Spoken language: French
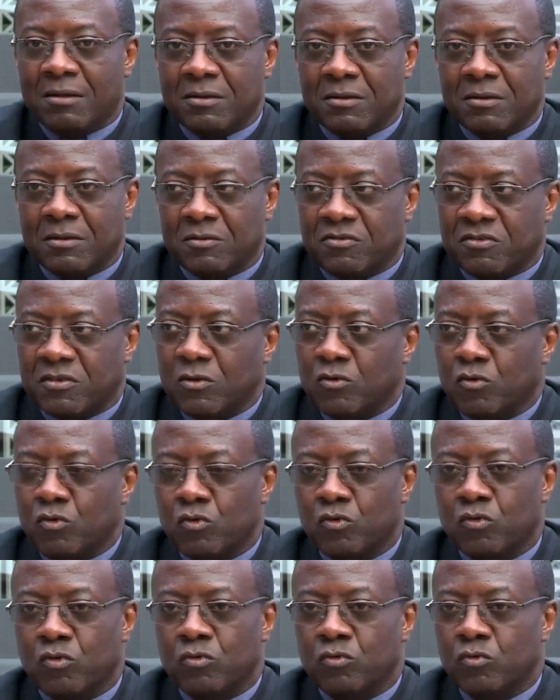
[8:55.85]
euh, si
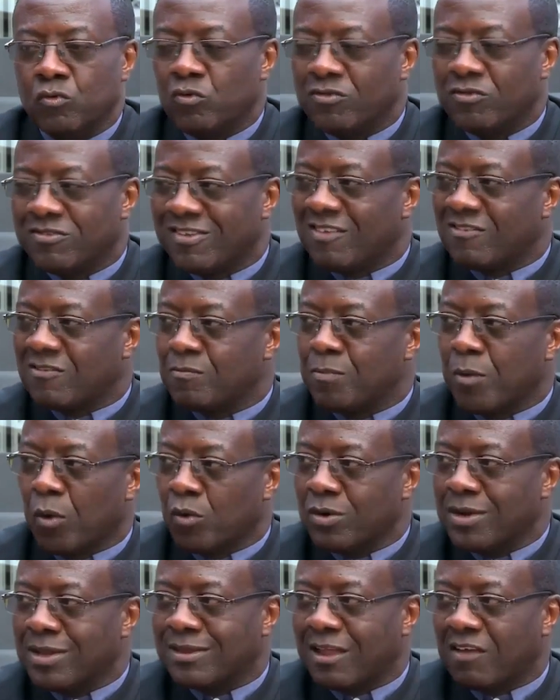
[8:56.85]
nous nous
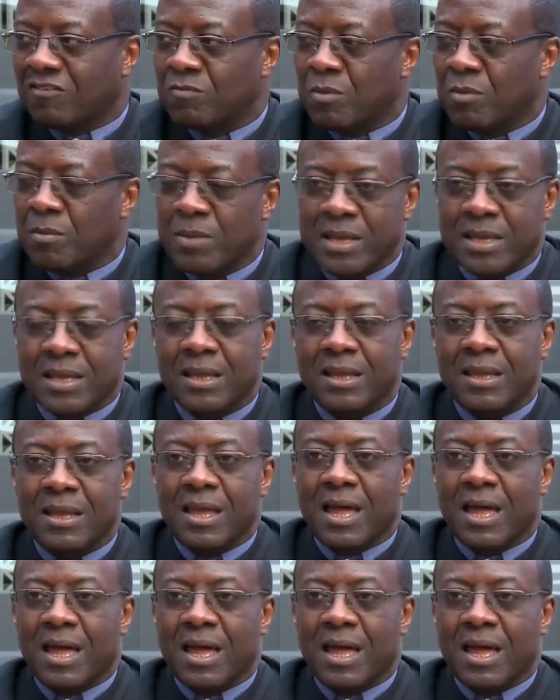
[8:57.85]
inspirons des textes bibliques,